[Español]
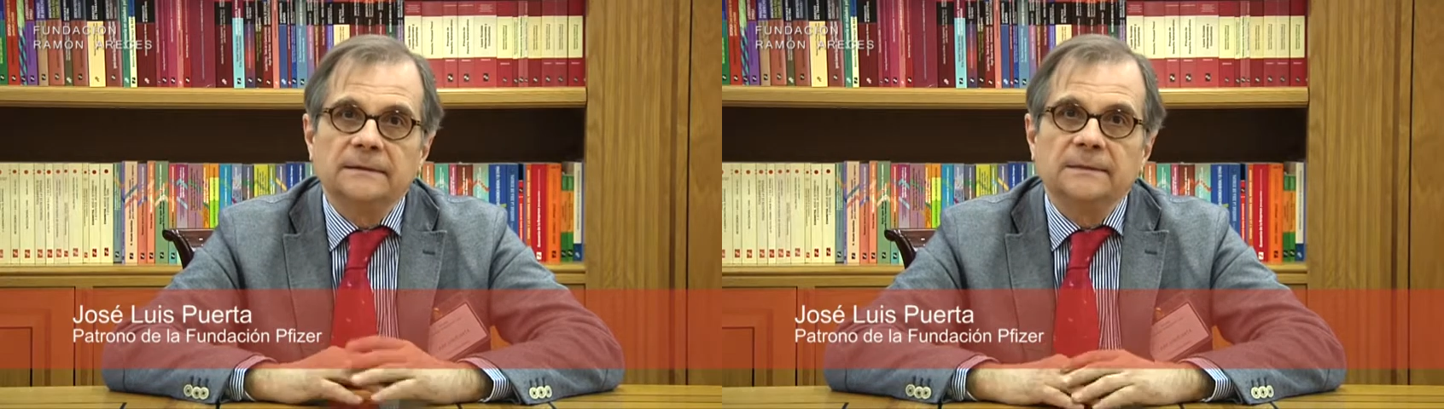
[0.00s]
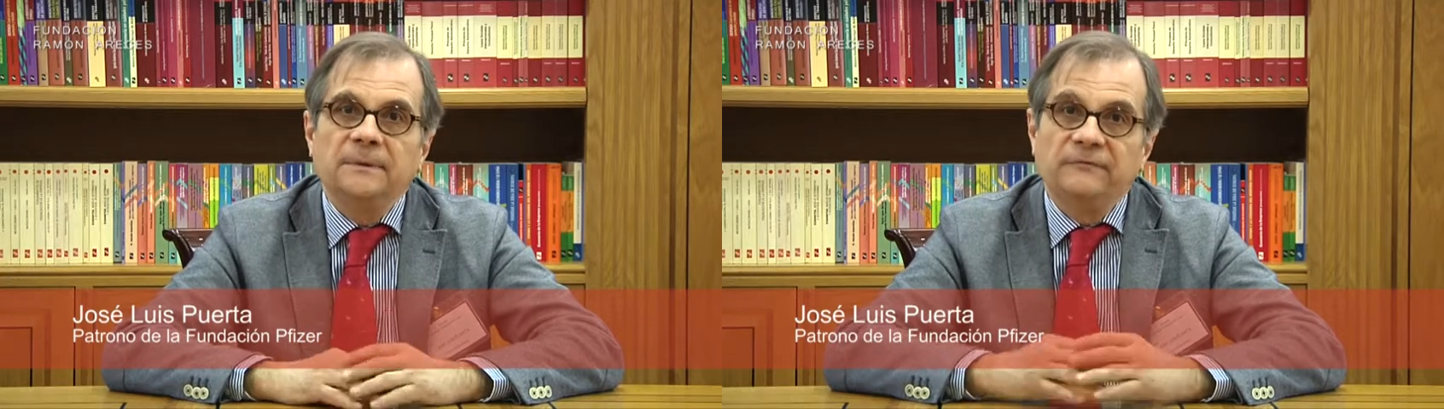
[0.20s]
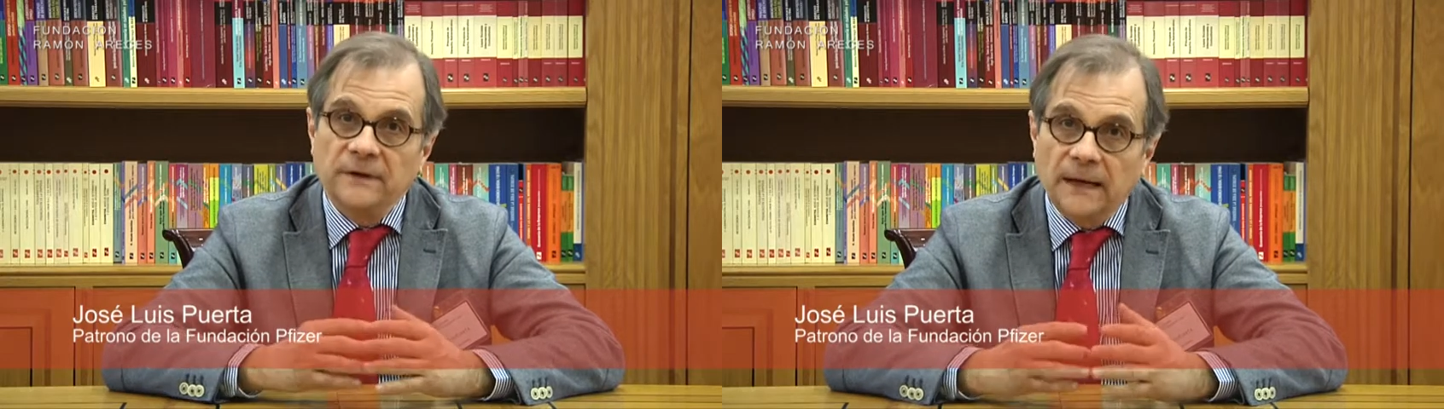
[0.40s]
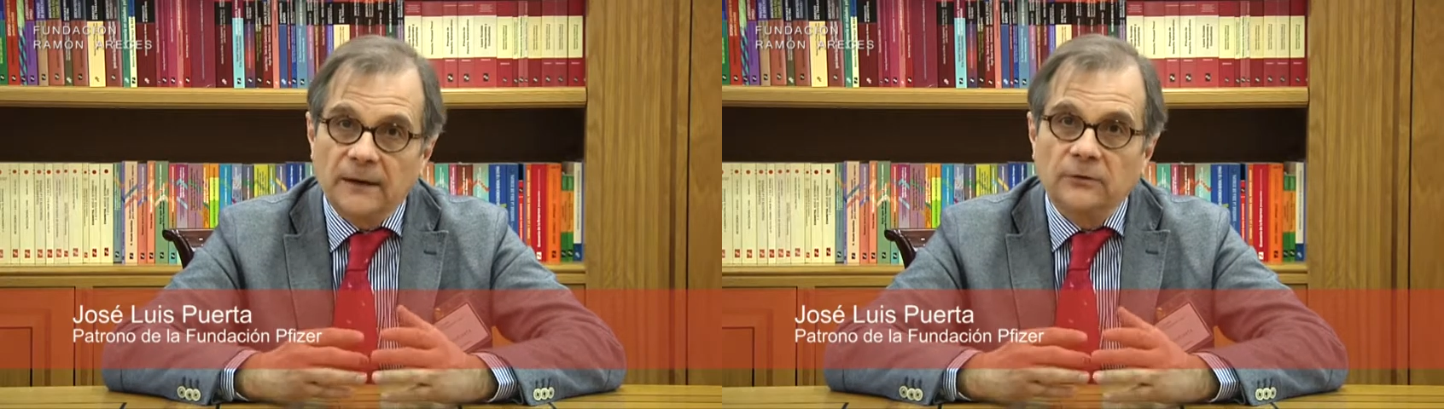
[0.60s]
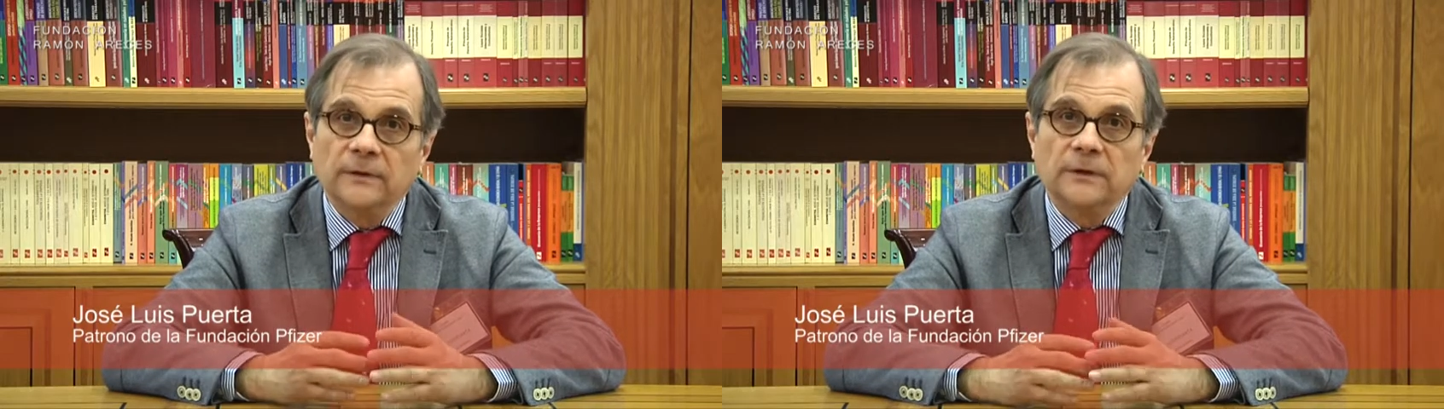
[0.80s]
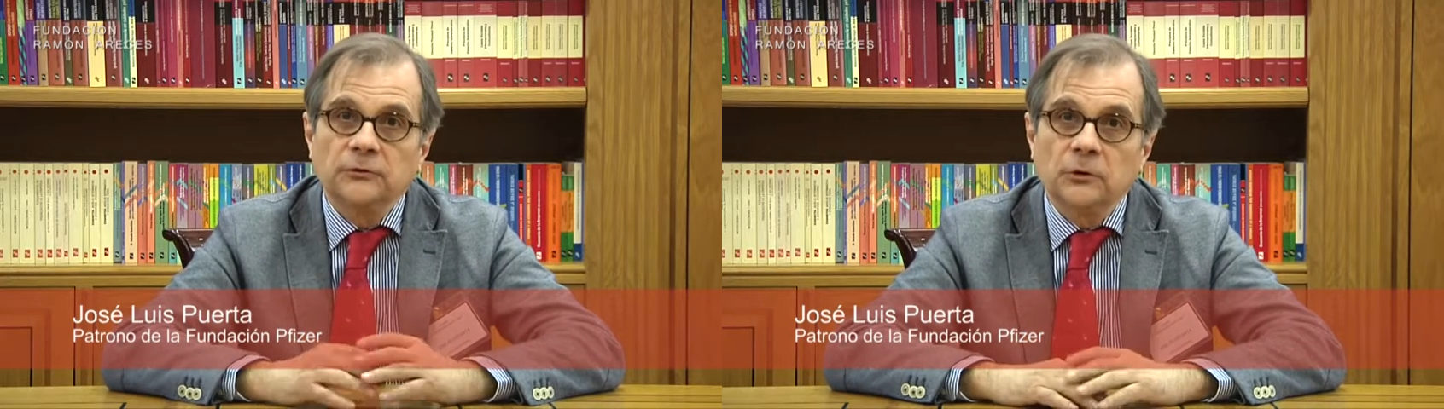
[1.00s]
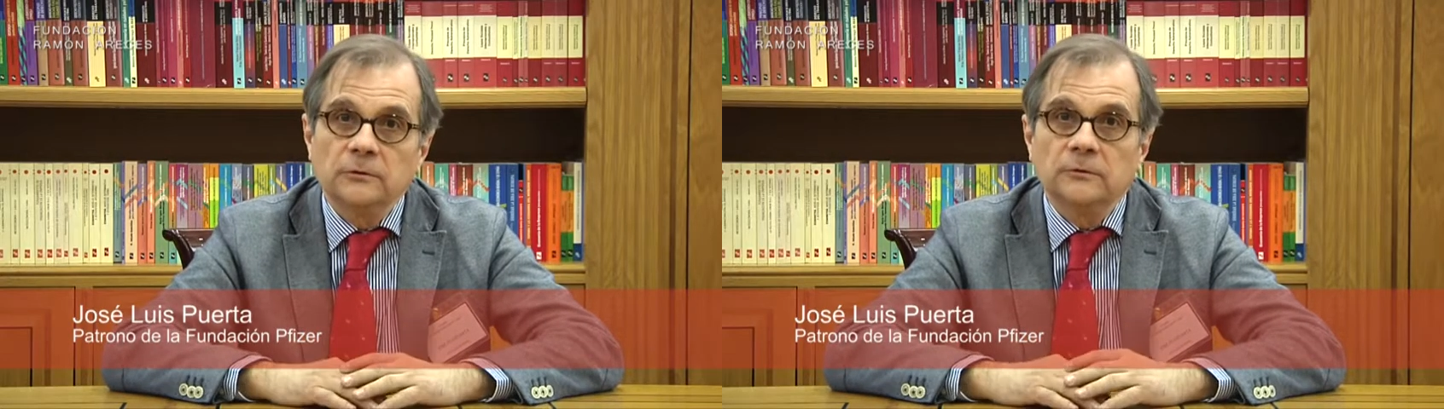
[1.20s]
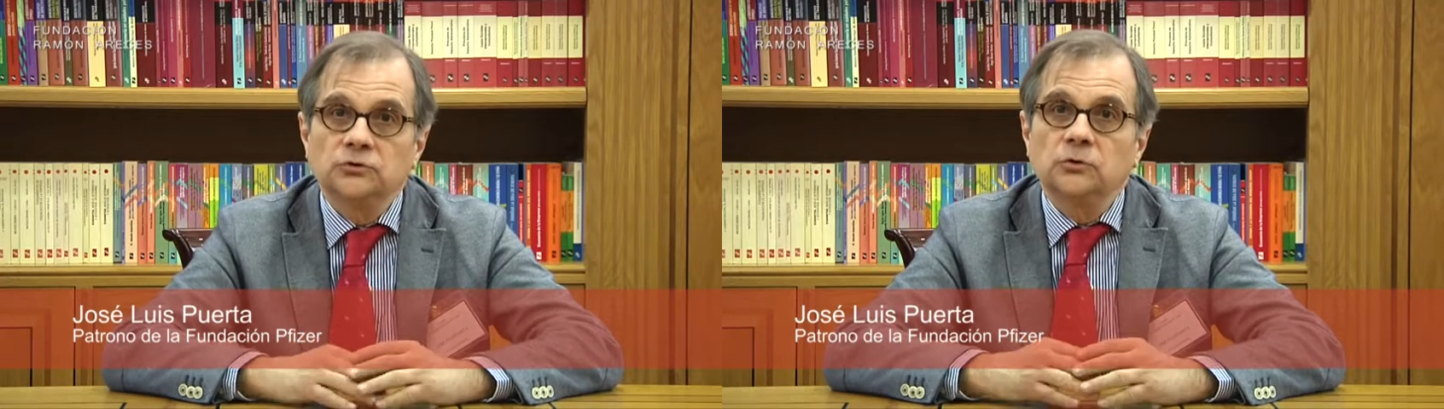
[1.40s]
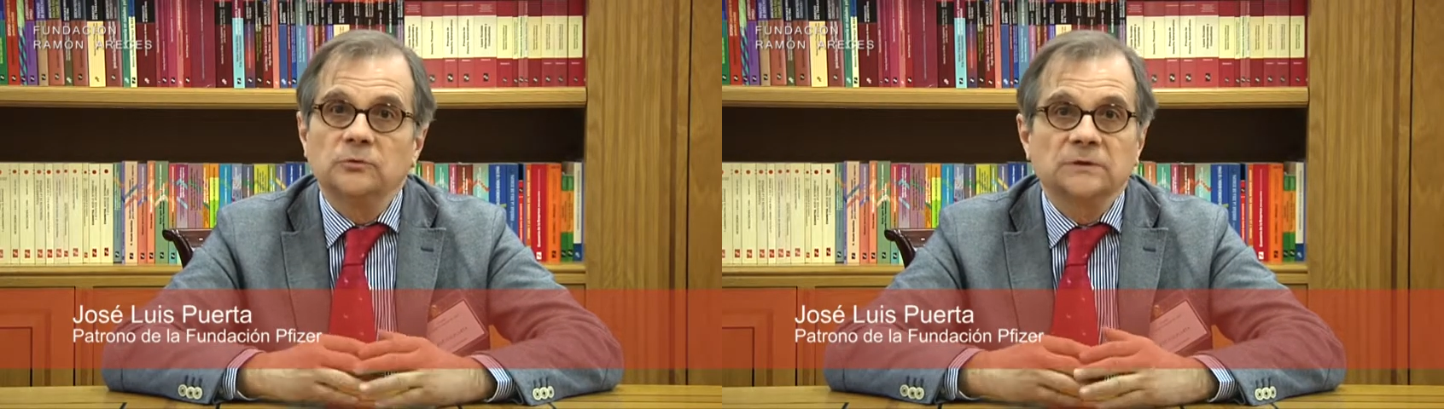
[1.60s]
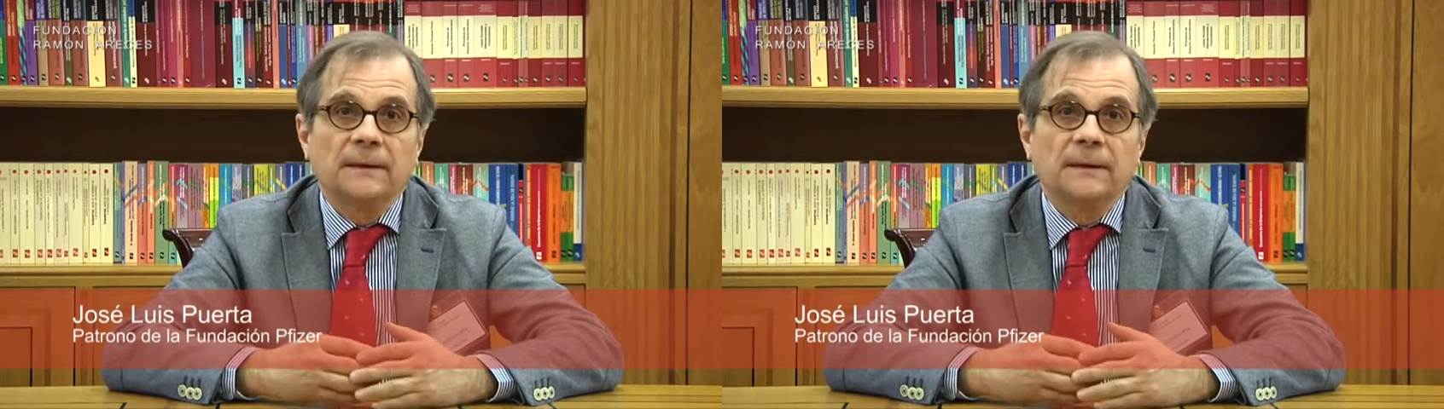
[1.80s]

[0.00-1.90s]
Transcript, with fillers: tipificarlo del todo, no somos